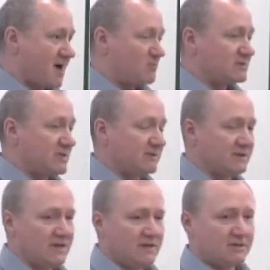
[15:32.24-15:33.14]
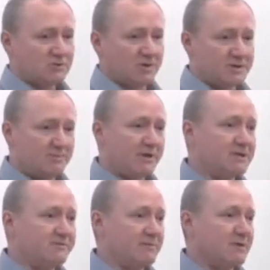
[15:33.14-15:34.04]
Как установить, что они были
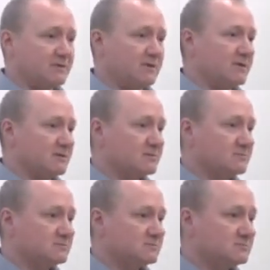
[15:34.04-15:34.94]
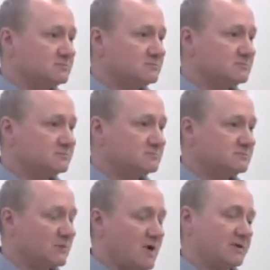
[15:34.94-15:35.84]
одновременны или нет?
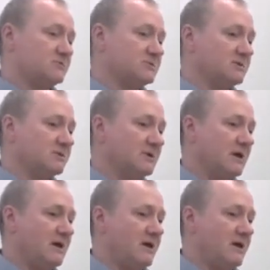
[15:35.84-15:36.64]
Как это установить?